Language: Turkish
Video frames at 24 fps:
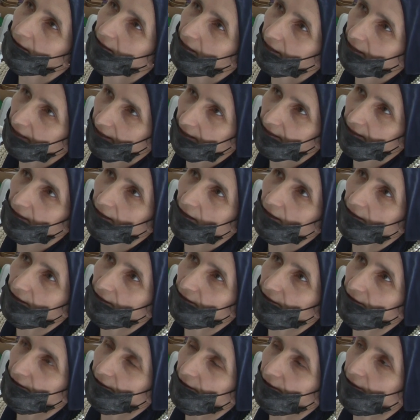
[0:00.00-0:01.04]
tragesi
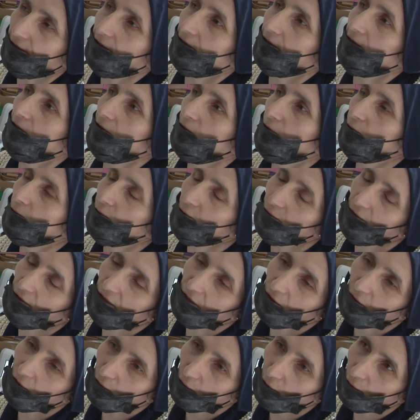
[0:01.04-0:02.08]
açıldı.
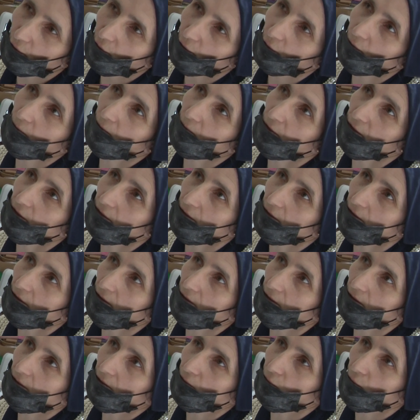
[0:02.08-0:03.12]
107 günlük bir
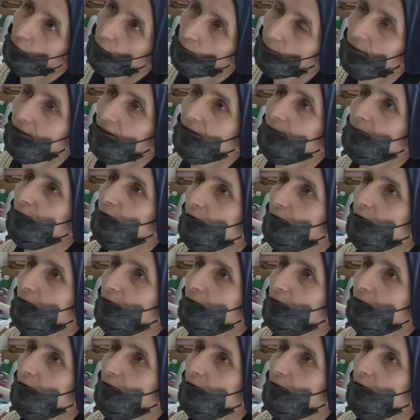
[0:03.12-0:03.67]
yoğun bakım